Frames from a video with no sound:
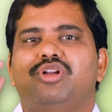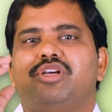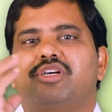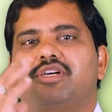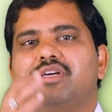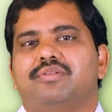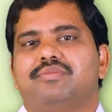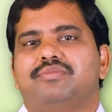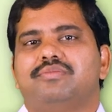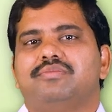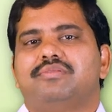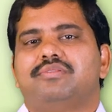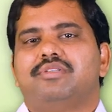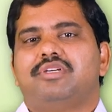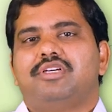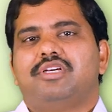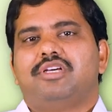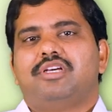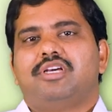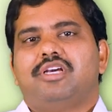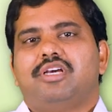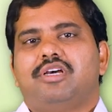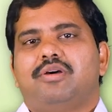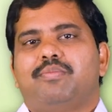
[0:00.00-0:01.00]
మూలికలు
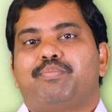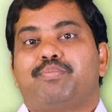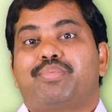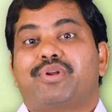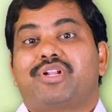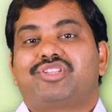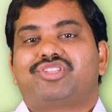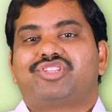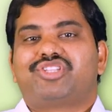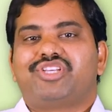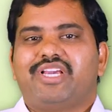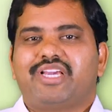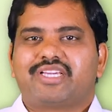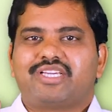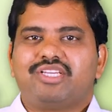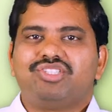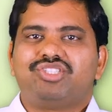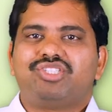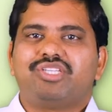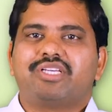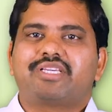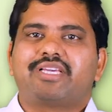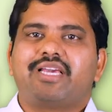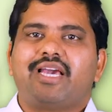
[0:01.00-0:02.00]

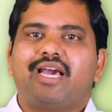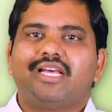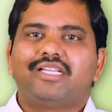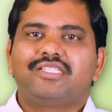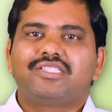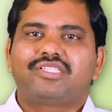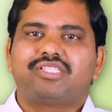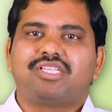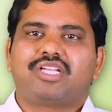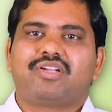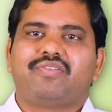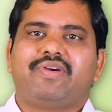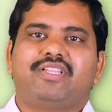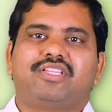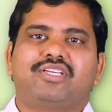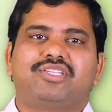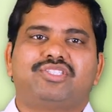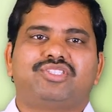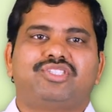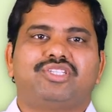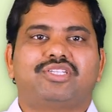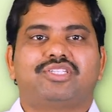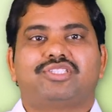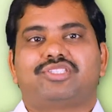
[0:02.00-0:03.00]
ప్రత్యేకించి క్యాన్సర్
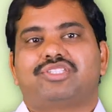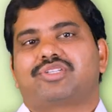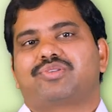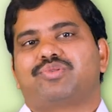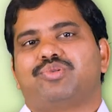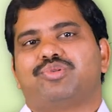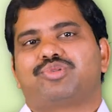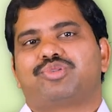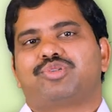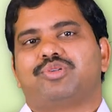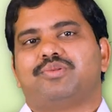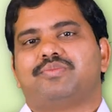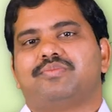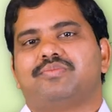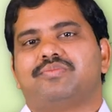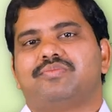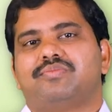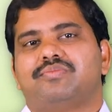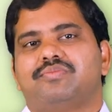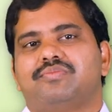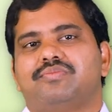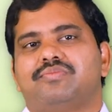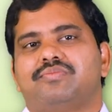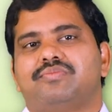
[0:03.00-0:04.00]
వ్యాధికి చికిత్స కోసం
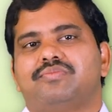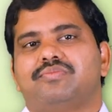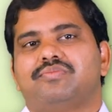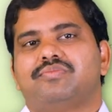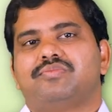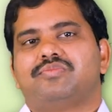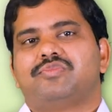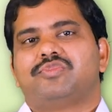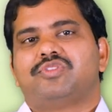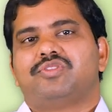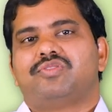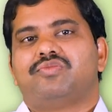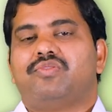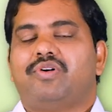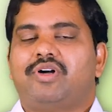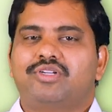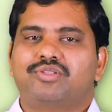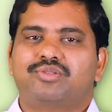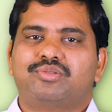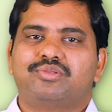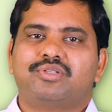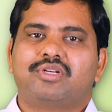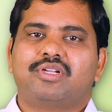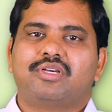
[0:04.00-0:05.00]

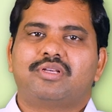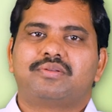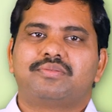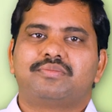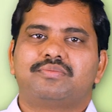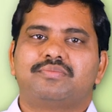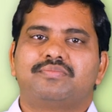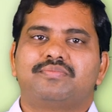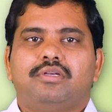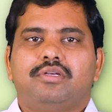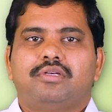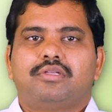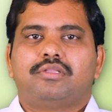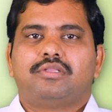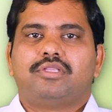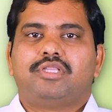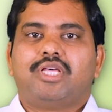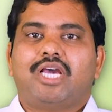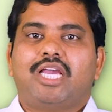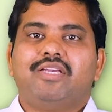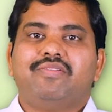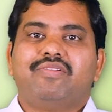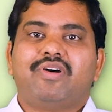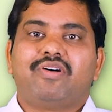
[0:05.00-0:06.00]
వాడుతుంటారు
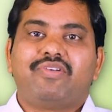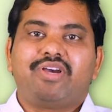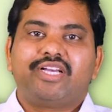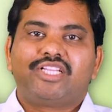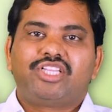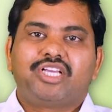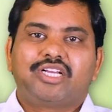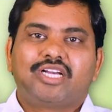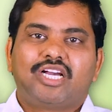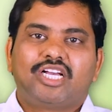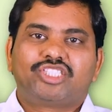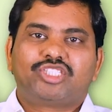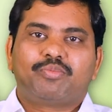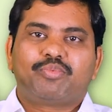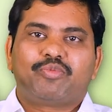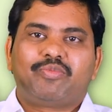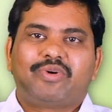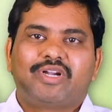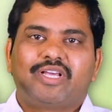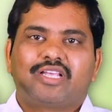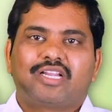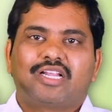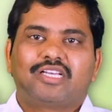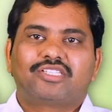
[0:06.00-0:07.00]
దైవ వైద్యంగా
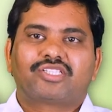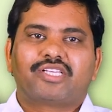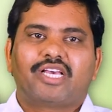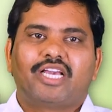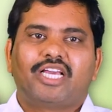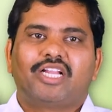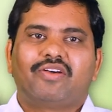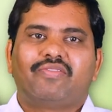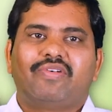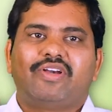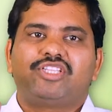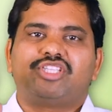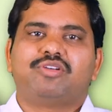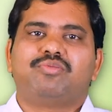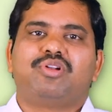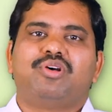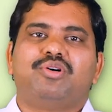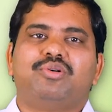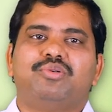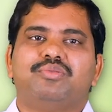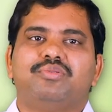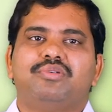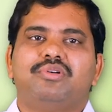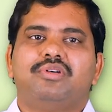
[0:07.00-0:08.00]
చెప్పబడే రసాయన
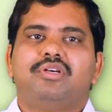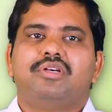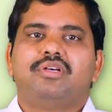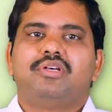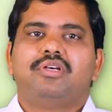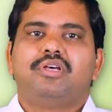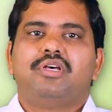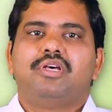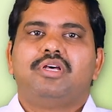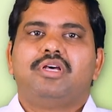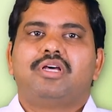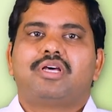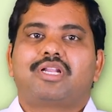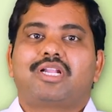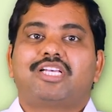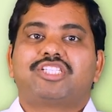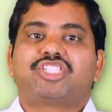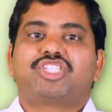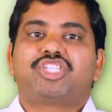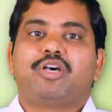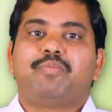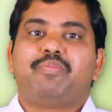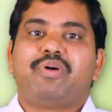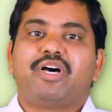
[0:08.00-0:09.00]
వైద్యంలో
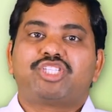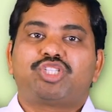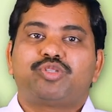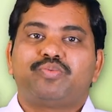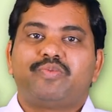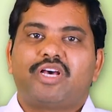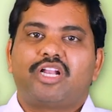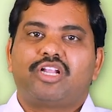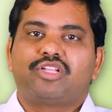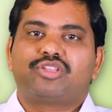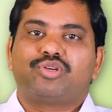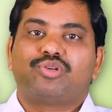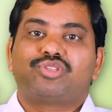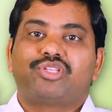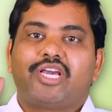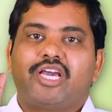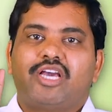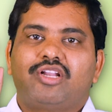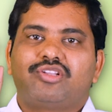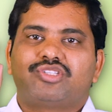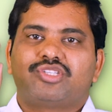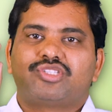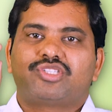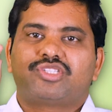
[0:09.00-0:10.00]
రసభస్మాలతో
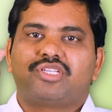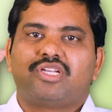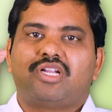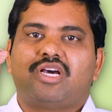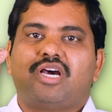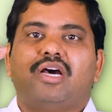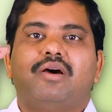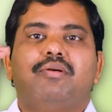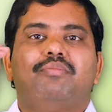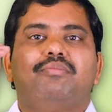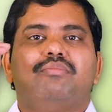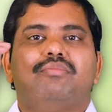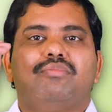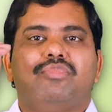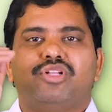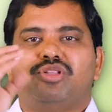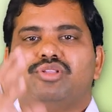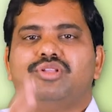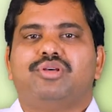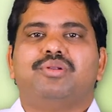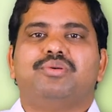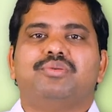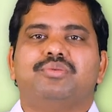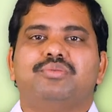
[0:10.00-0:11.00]
తయారు చేసిన
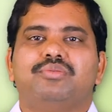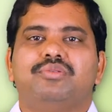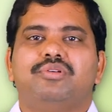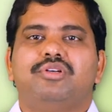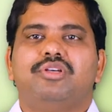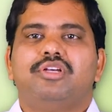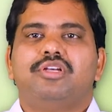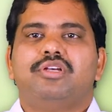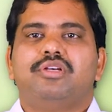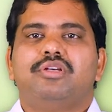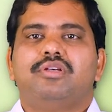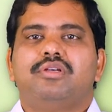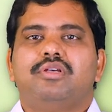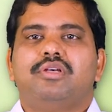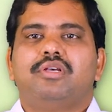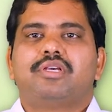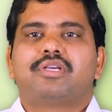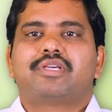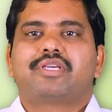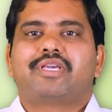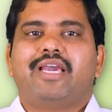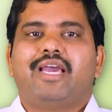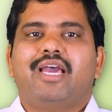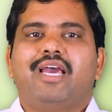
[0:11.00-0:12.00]
మందులు
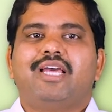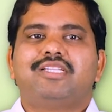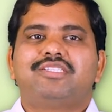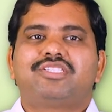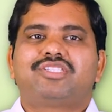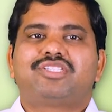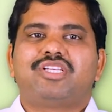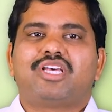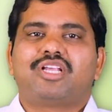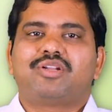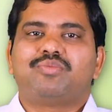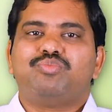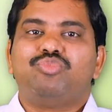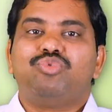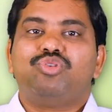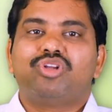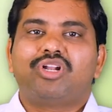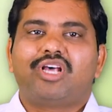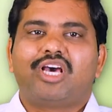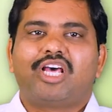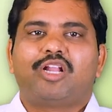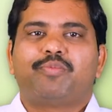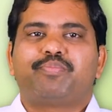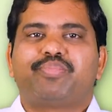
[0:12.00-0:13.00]
క్యాన్సర్
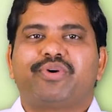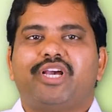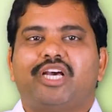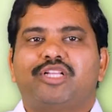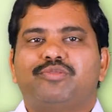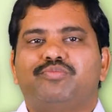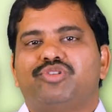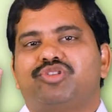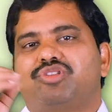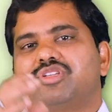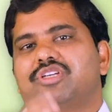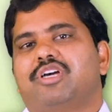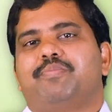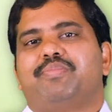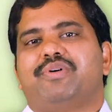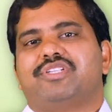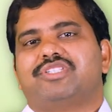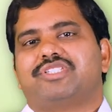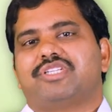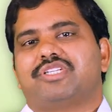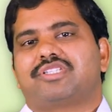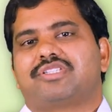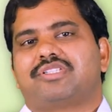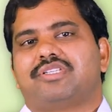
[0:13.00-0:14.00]
మూలాలపై అద్భుతంగా
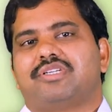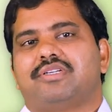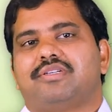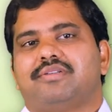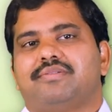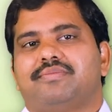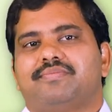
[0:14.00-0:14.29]
పనిచేస్తాయి